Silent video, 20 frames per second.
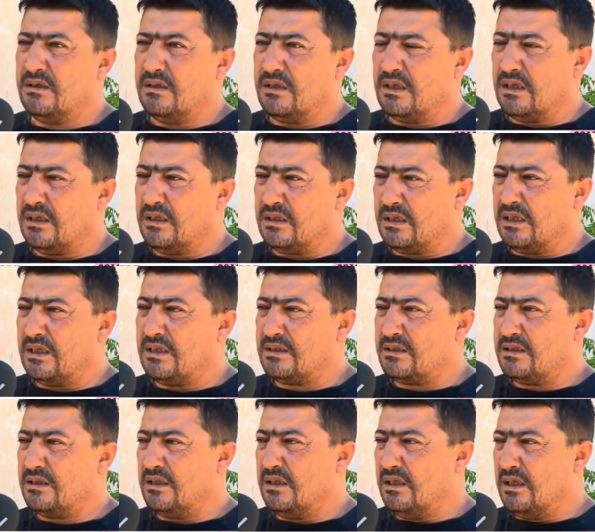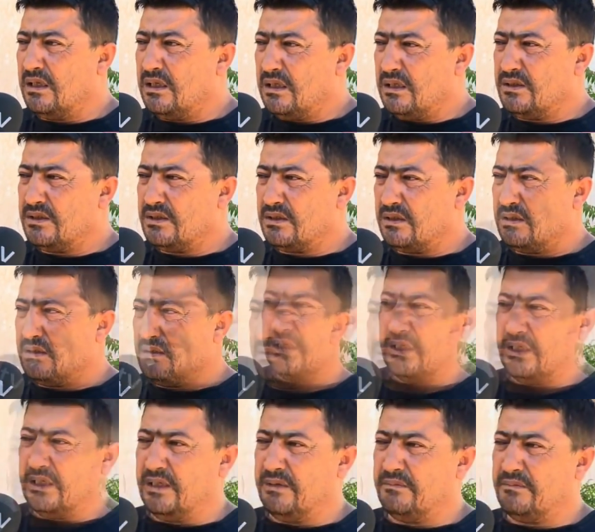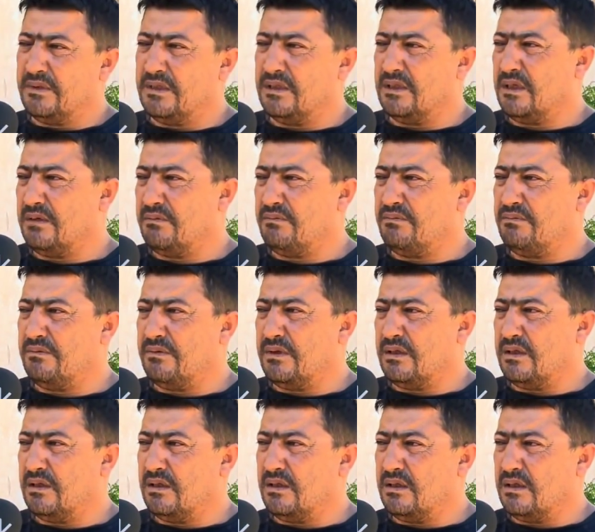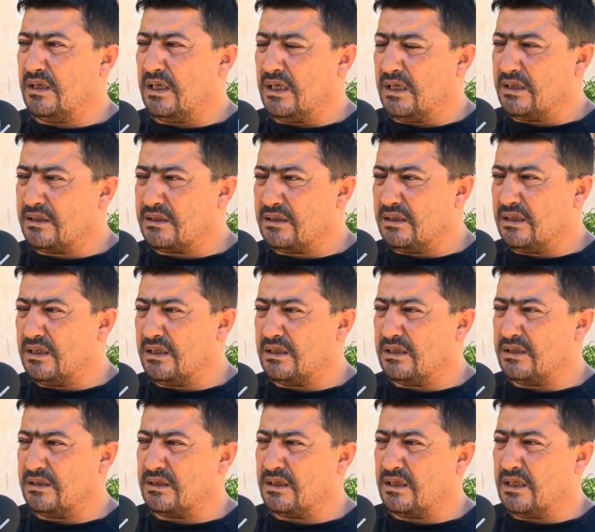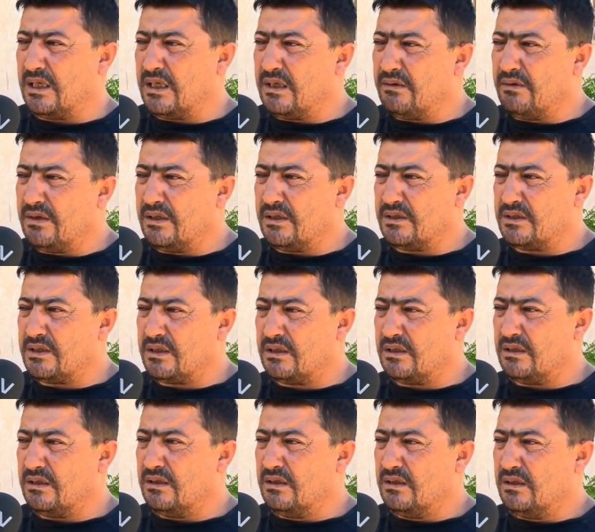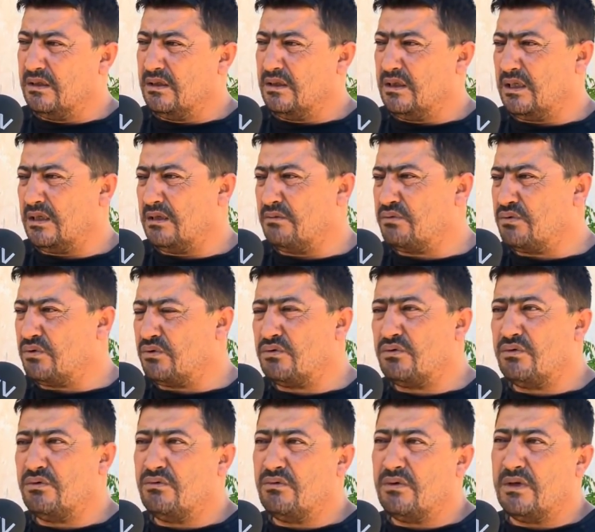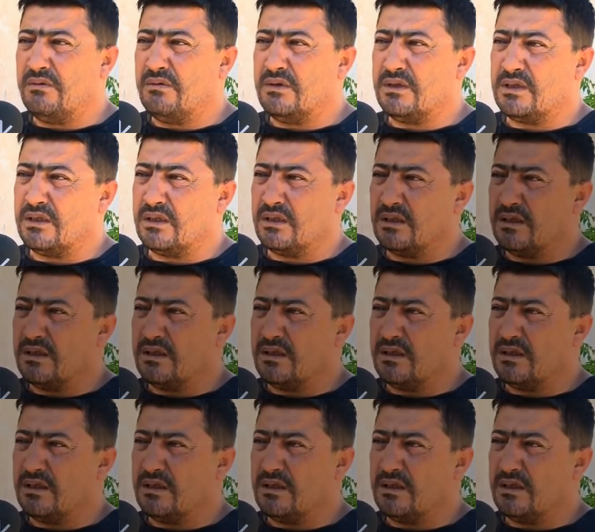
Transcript: de e, rahatsızlığı ilerleyince annem de ya anasını getireceğim ya evleneceğim. Ya da bu çocuğu yuvaya